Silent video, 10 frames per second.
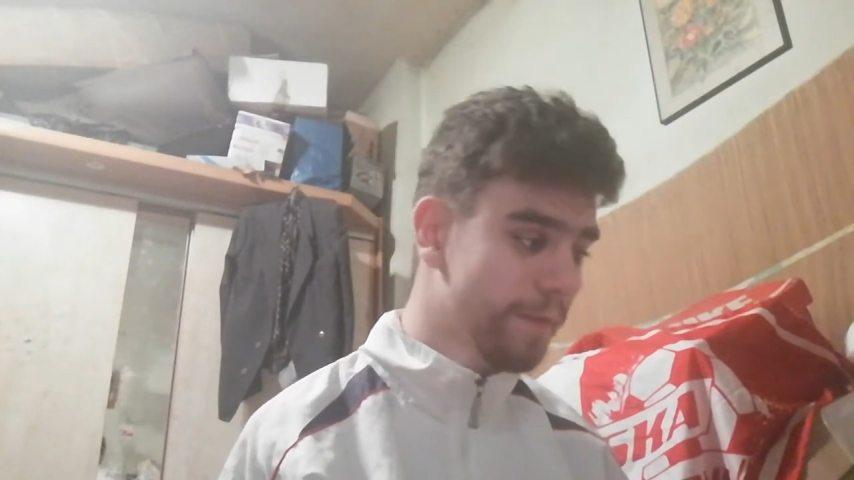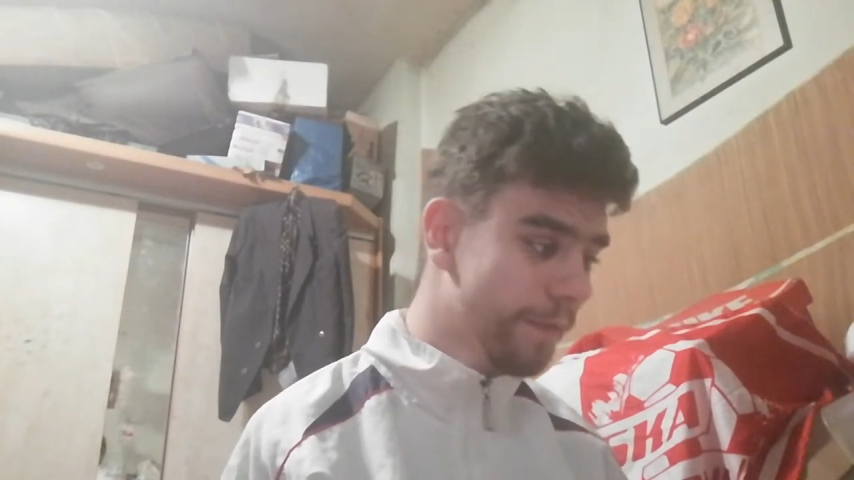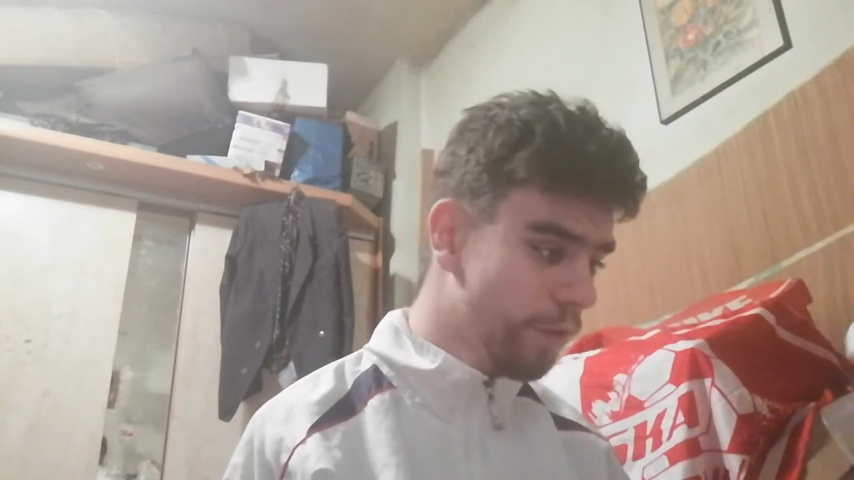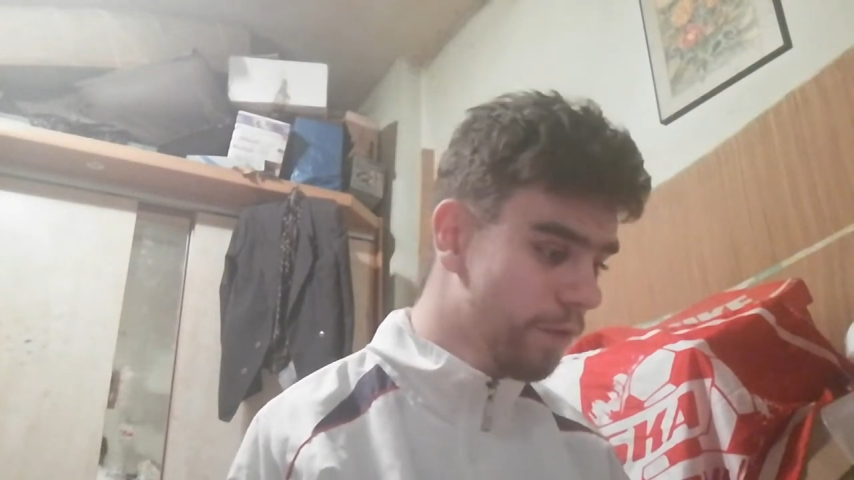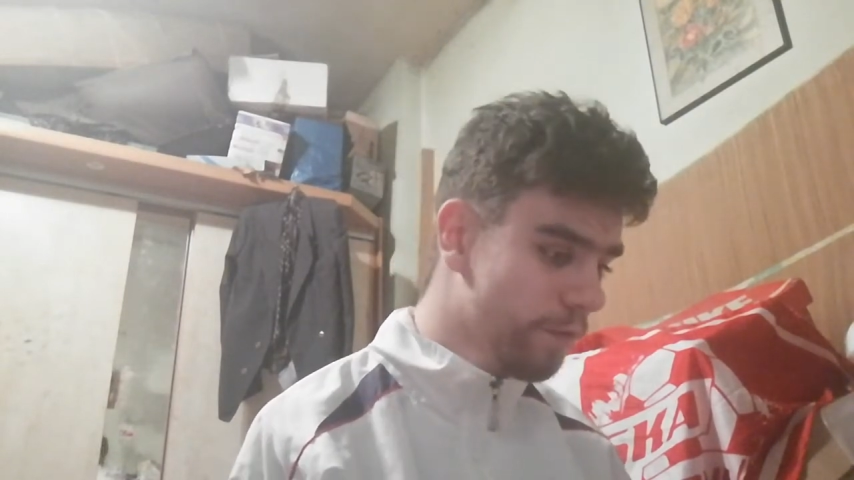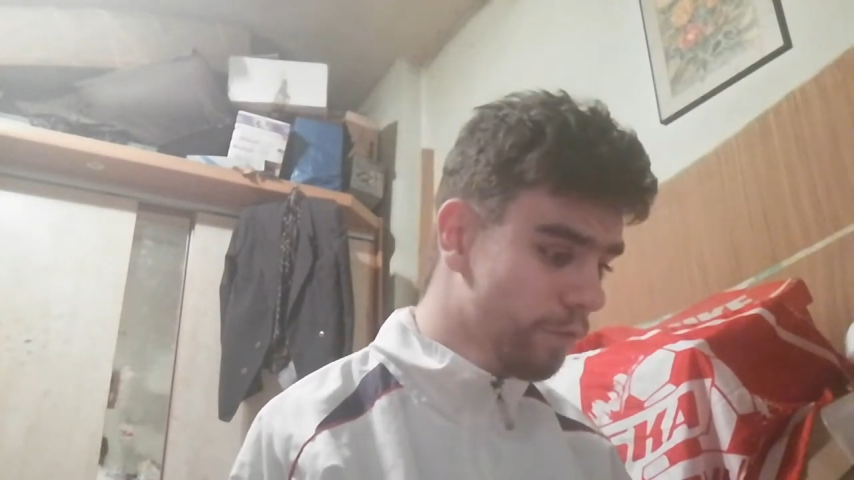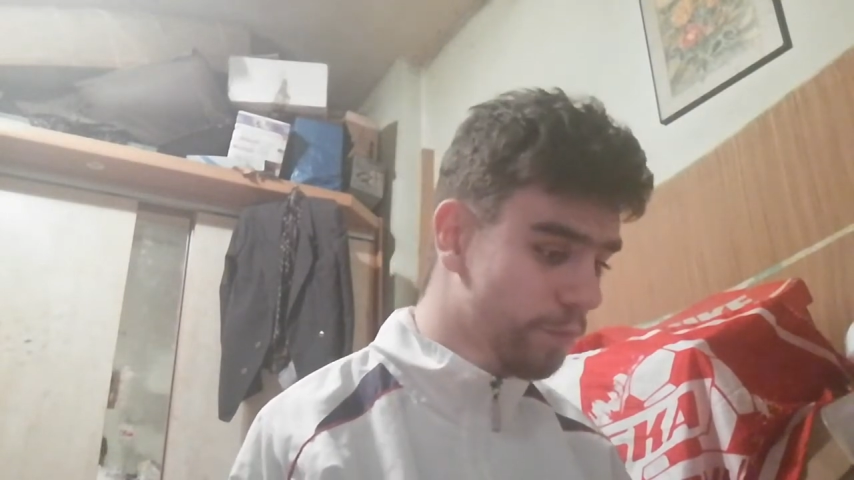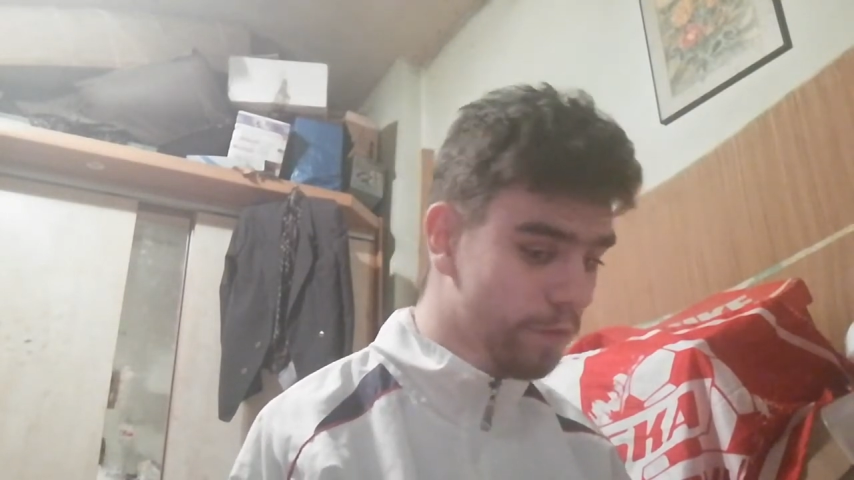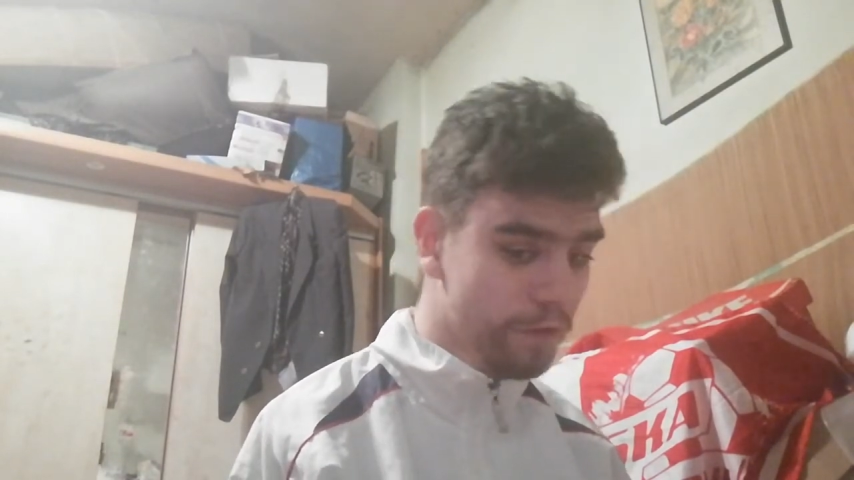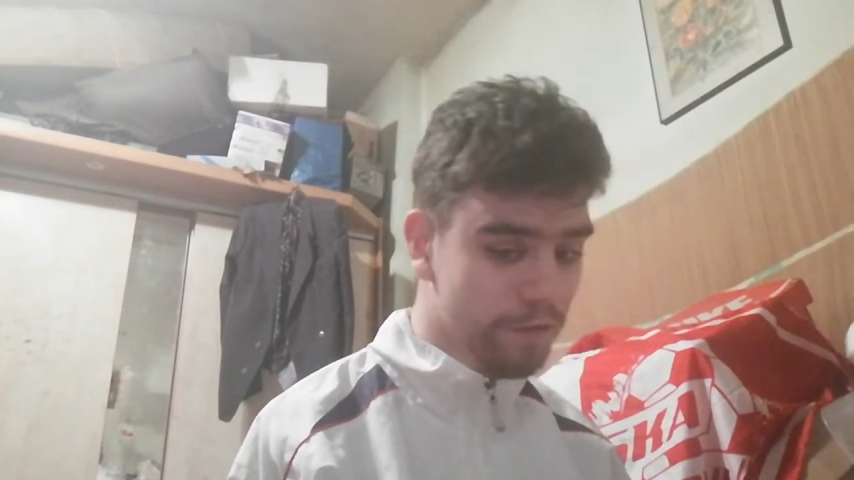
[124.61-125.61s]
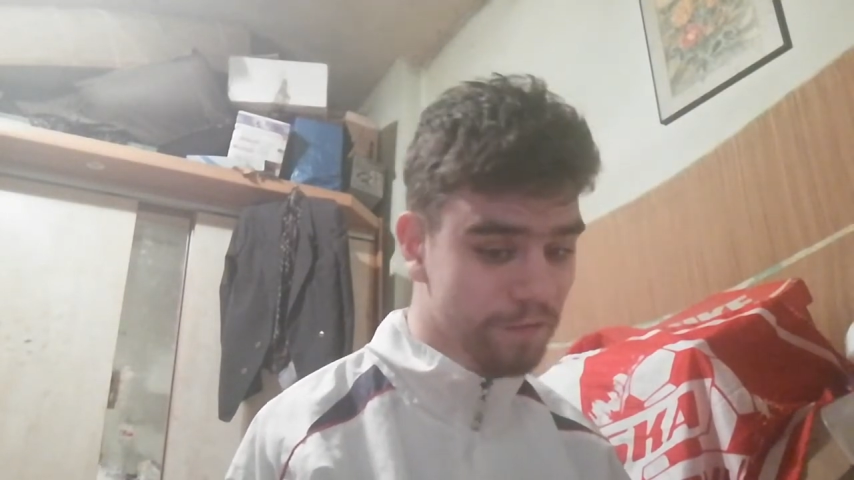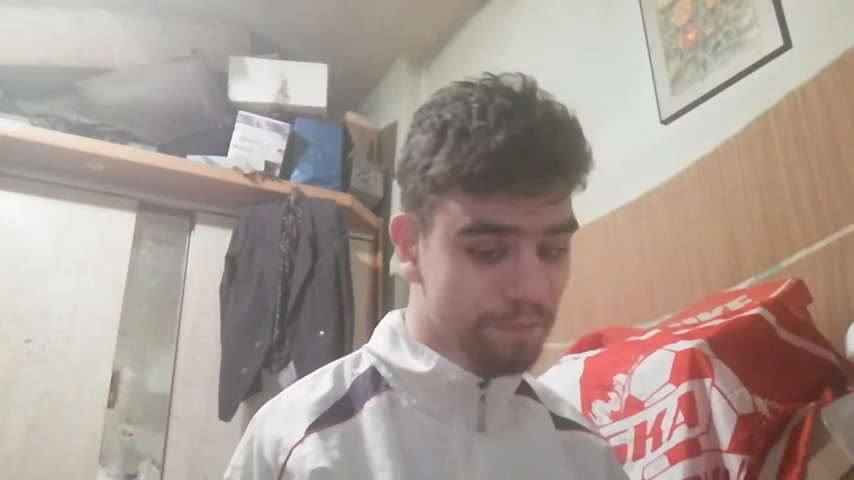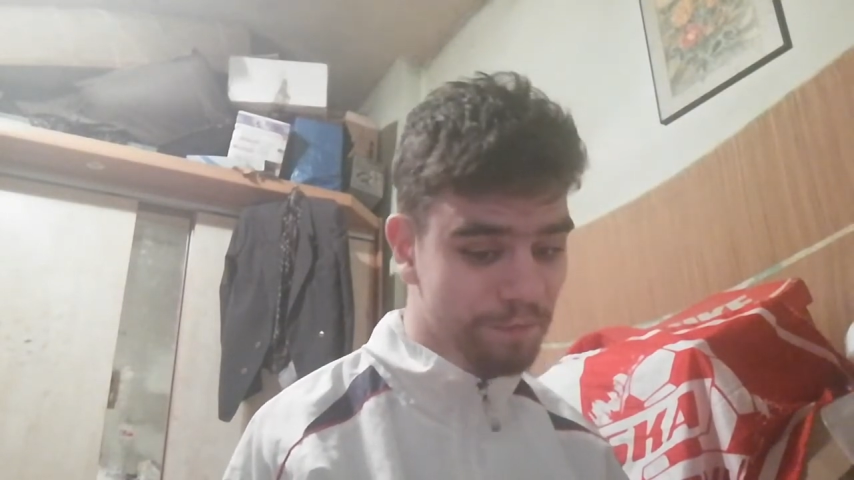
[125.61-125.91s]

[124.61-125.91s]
we związku, bo